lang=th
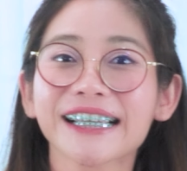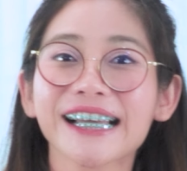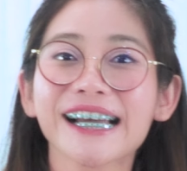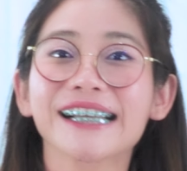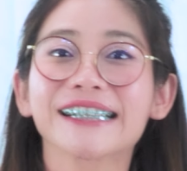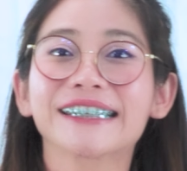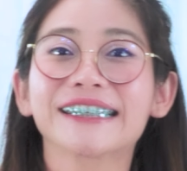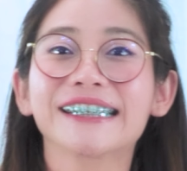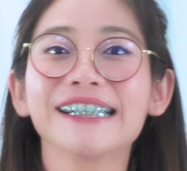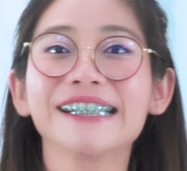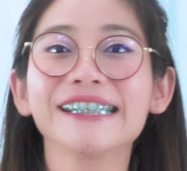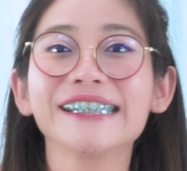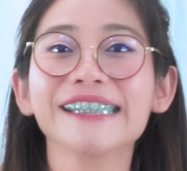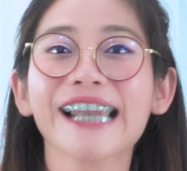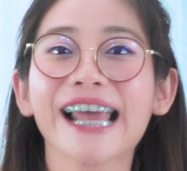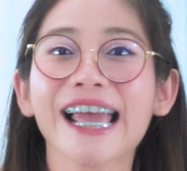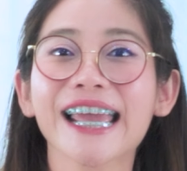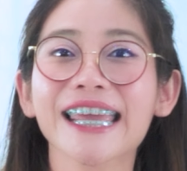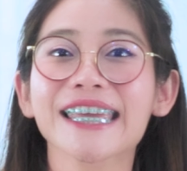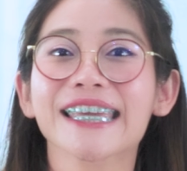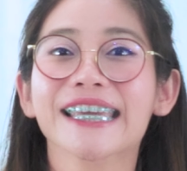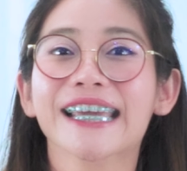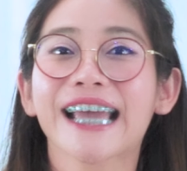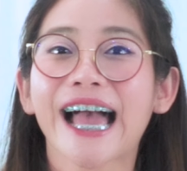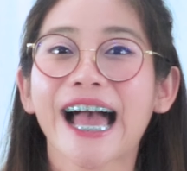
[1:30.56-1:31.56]
จะเกิดขึ้น
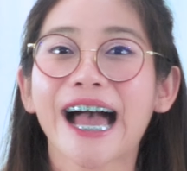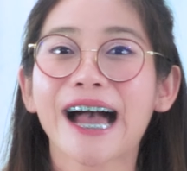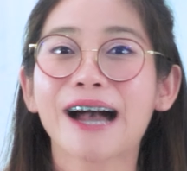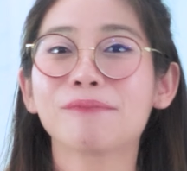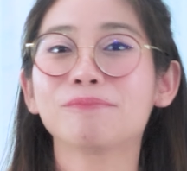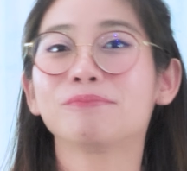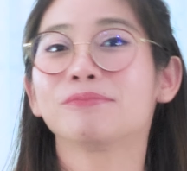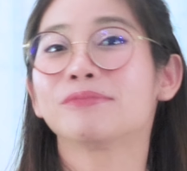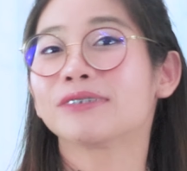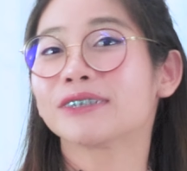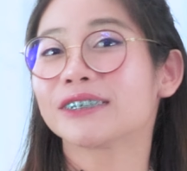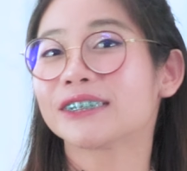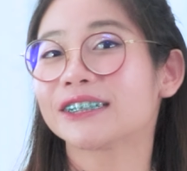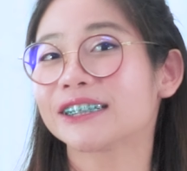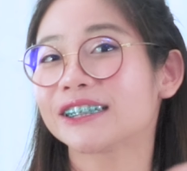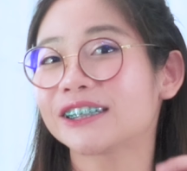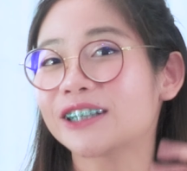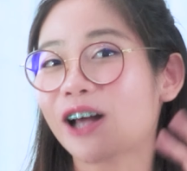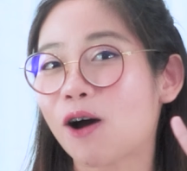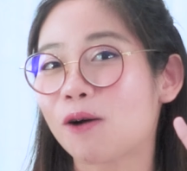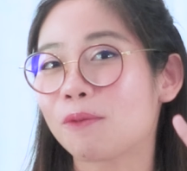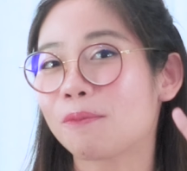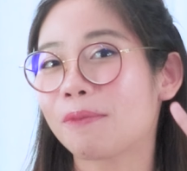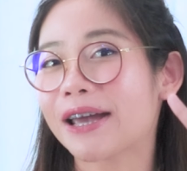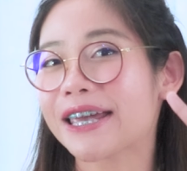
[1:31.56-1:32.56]
ใน
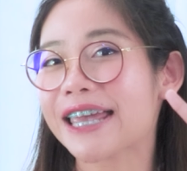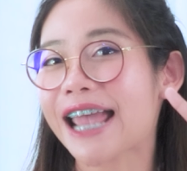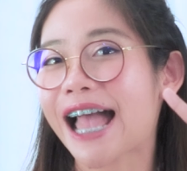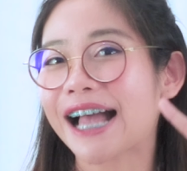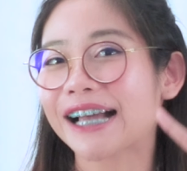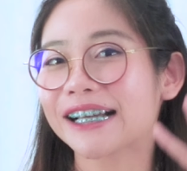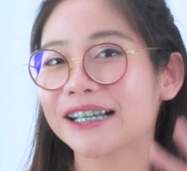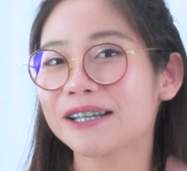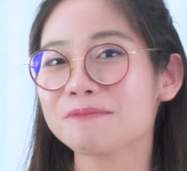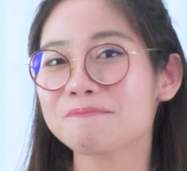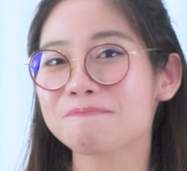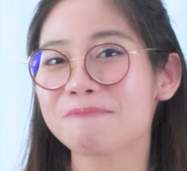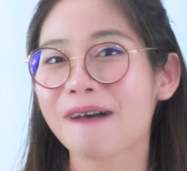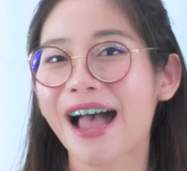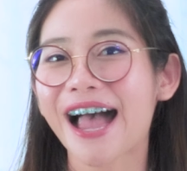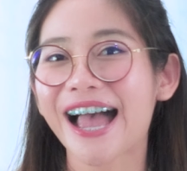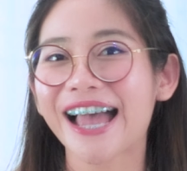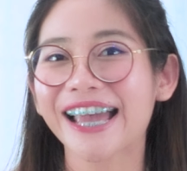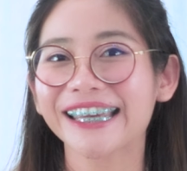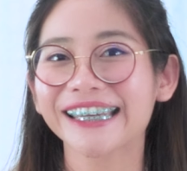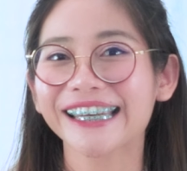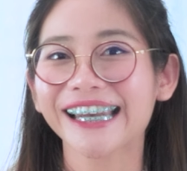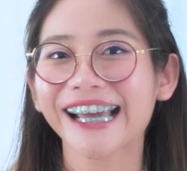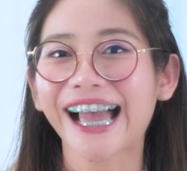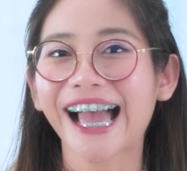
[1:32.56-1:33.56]
คำสอง พยางค์ขึ้นไป
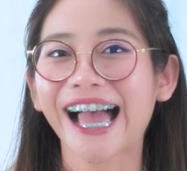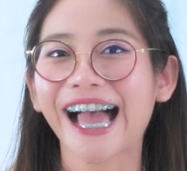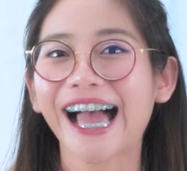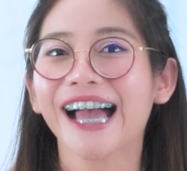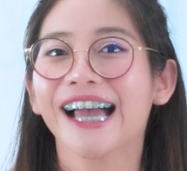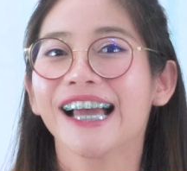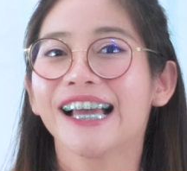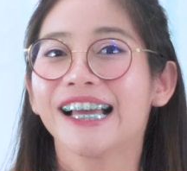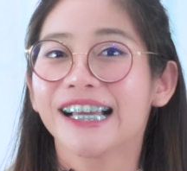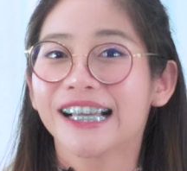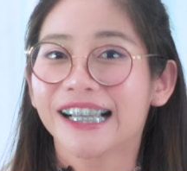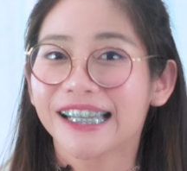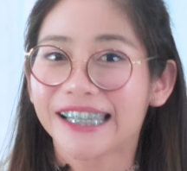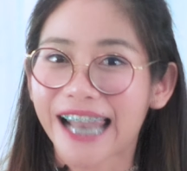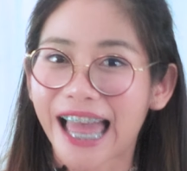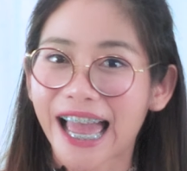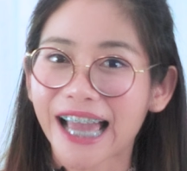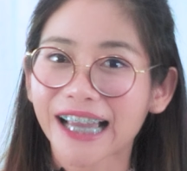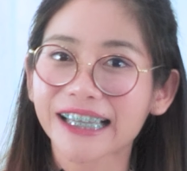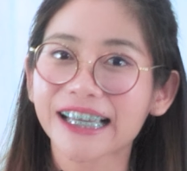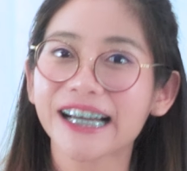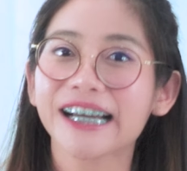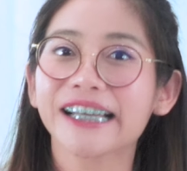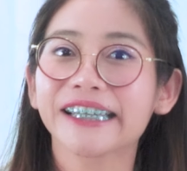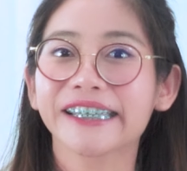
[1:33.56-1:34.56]
นะคะ
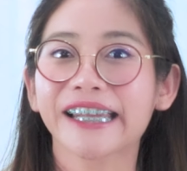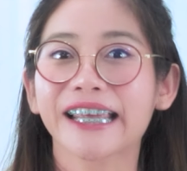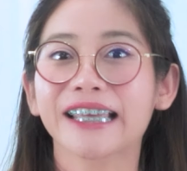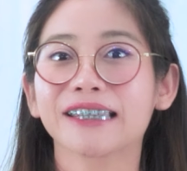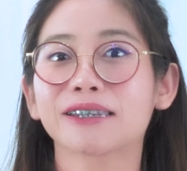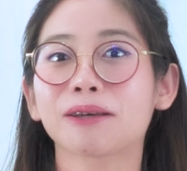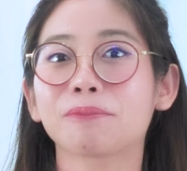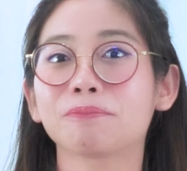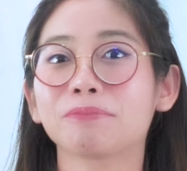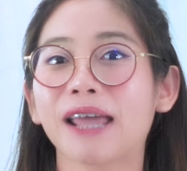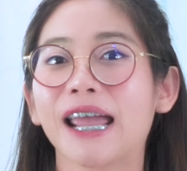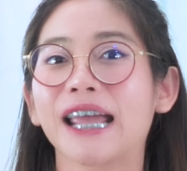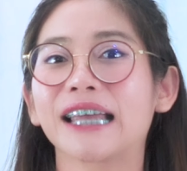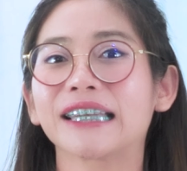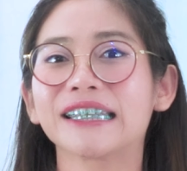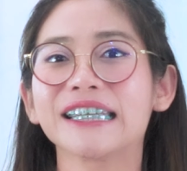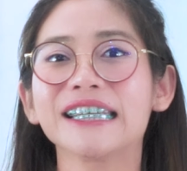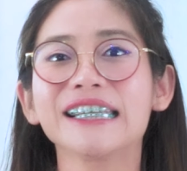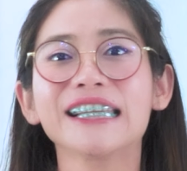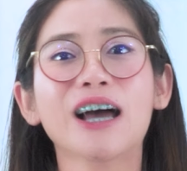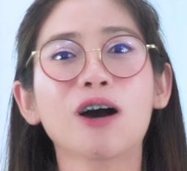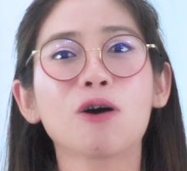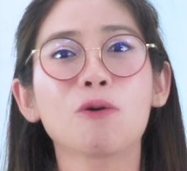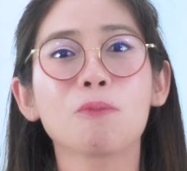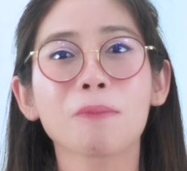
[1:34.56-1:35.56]
และเกิดในตำแหน่ง
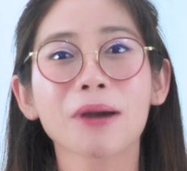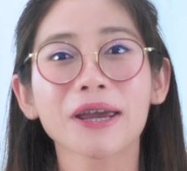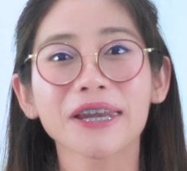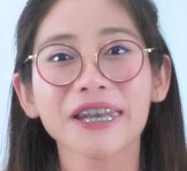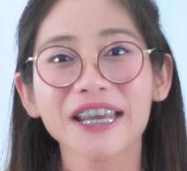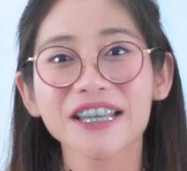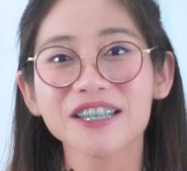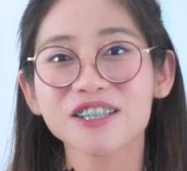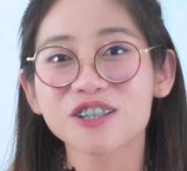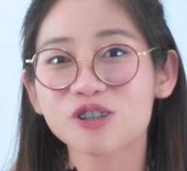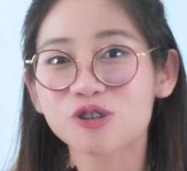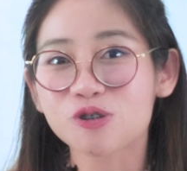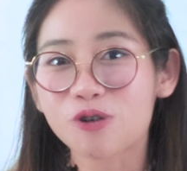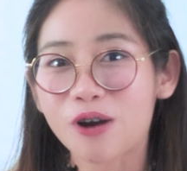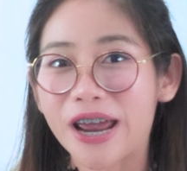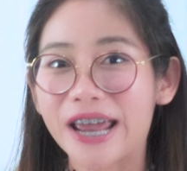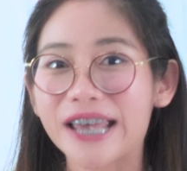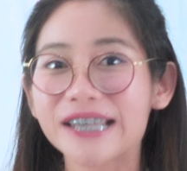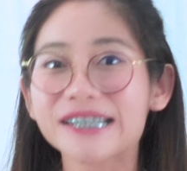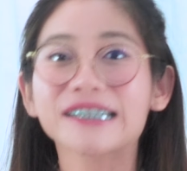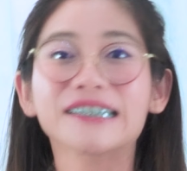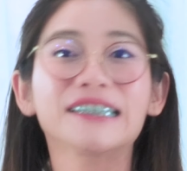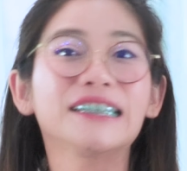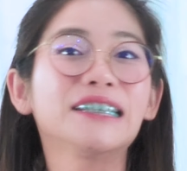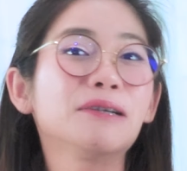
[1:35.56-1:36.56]
ที่เราไม่ได้สเตร
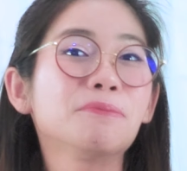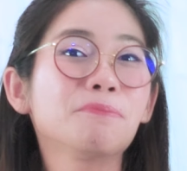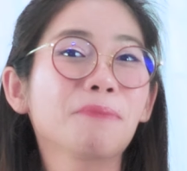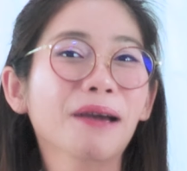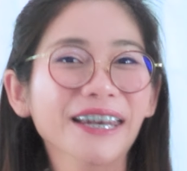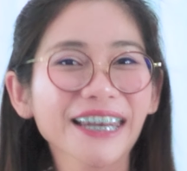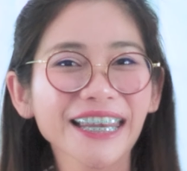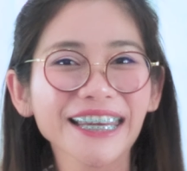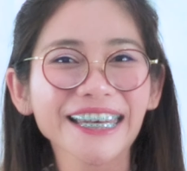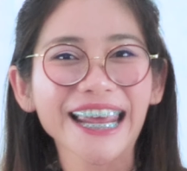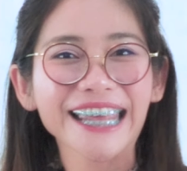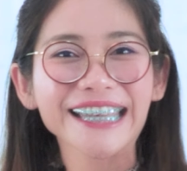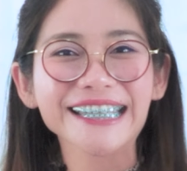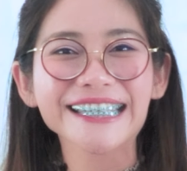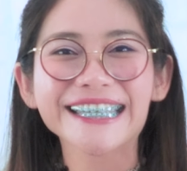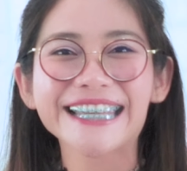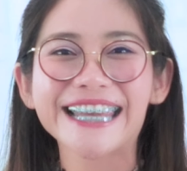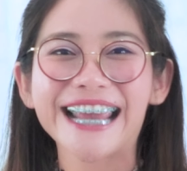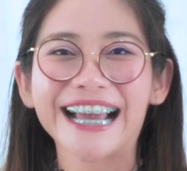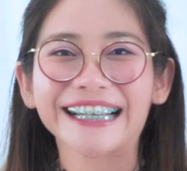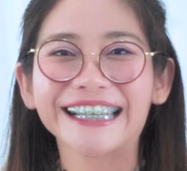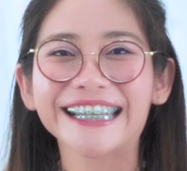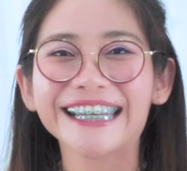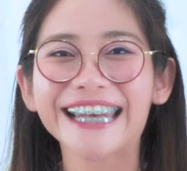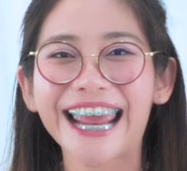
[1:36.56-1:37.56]
สหรือไม่ได้เน้น
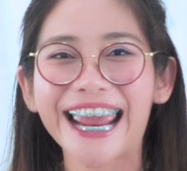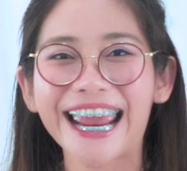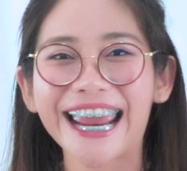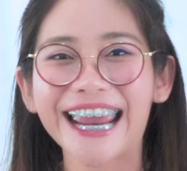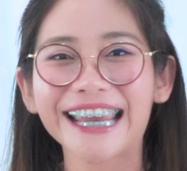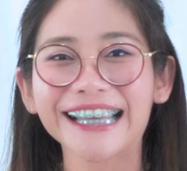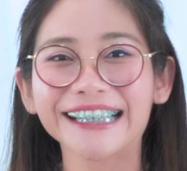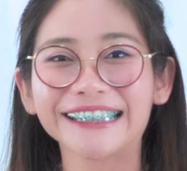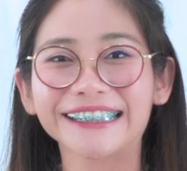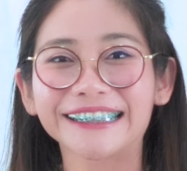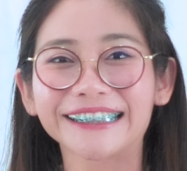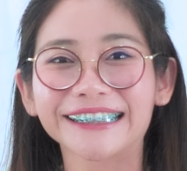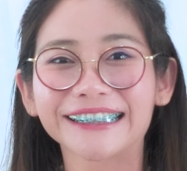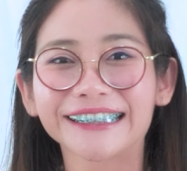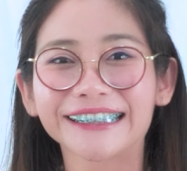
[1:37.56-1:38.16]
เสียงนั่นเอง